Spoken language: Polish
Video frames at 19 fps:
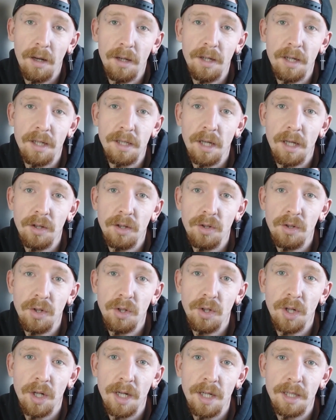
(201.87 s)
ale niestety
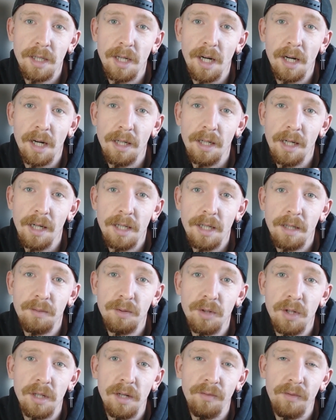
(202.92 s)
życie jest jakie jest i
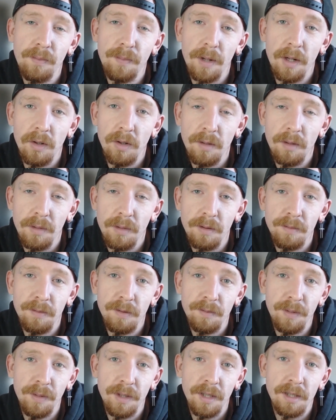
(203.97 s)
przez niewypalony
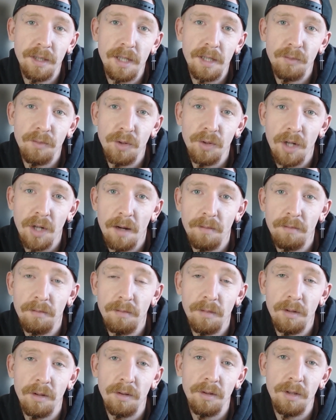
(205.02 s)
biznes
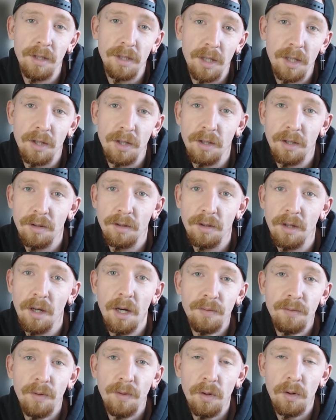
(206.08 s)
musiałem, no niestety
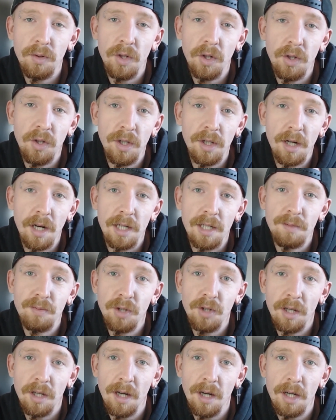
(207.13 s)
swoją dziecinkę
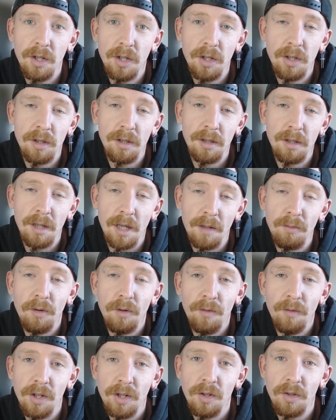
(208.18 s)
sprzedać, ten
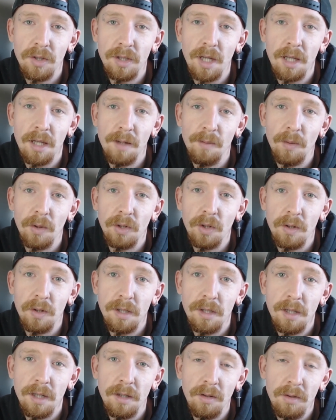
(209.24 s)
mój właśnie ostatni
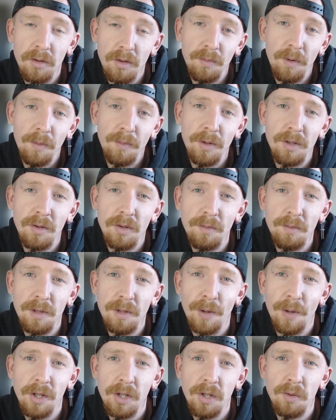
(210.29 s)
motocykl, no to po prostu, żeby
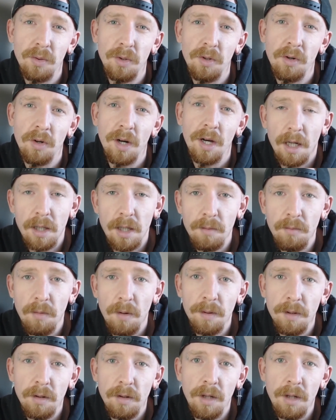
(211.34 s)
spłacić dług. I na ten
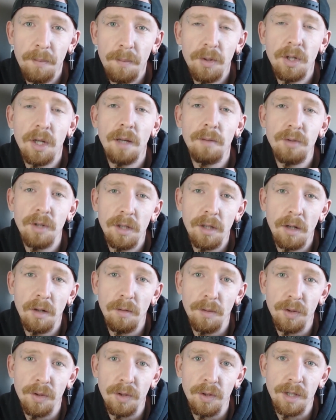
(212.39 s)
moment, no nie posiadam
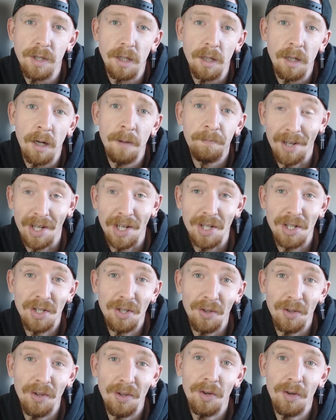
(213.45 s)
żadnego motocykla. Tak
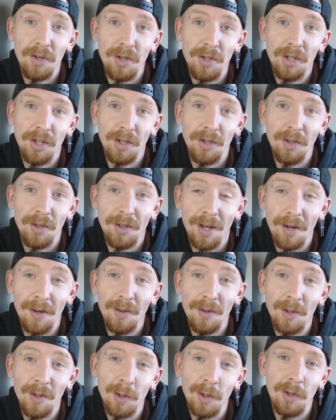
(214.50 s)
jeszcze odnosząc się do
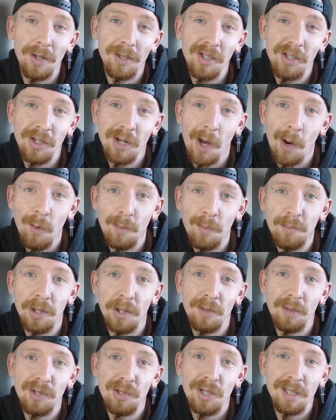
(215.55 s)
tego, no to troszeczkę głupio
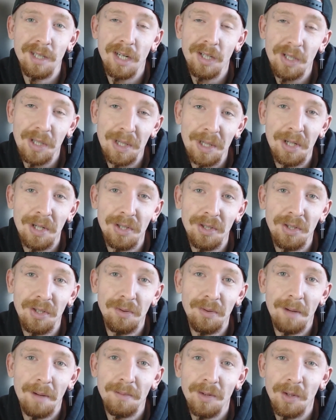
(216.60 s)
się przyznać, ale
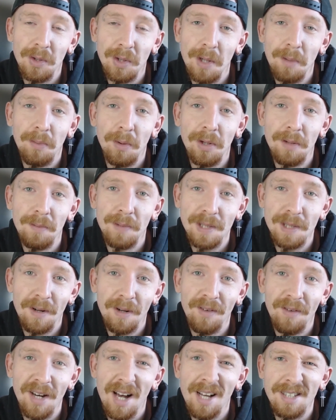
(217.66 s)
jeździłem do tej pory bez
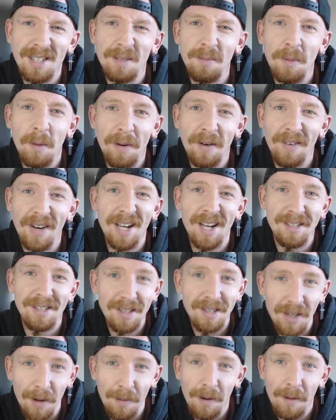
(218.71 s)
prawa jazdy, bo prawa
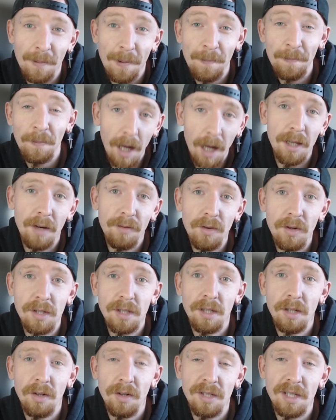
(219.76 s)
jazdy nie mam, ale na
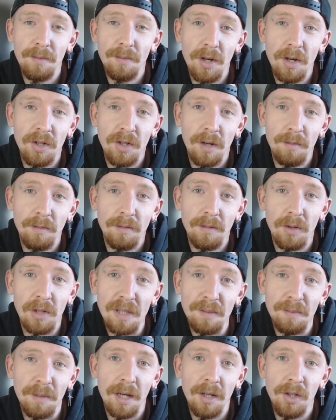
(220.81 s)
wiosnę, no zamierzam to
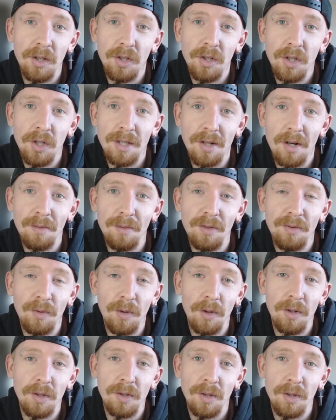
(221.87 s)
zmienić i zrobić w
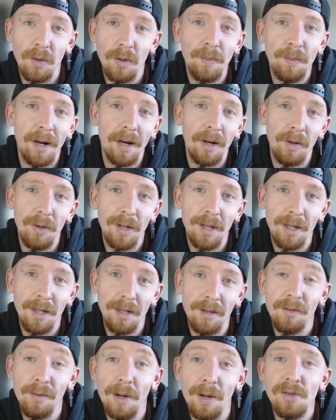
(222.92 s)
końcu te
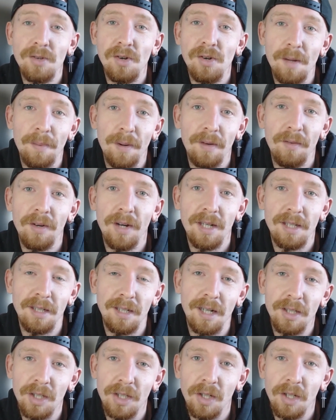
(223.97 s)
upragnione, wymarzone prawo
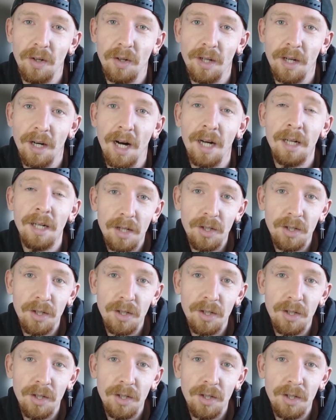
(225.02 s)
jazdy kategorii A.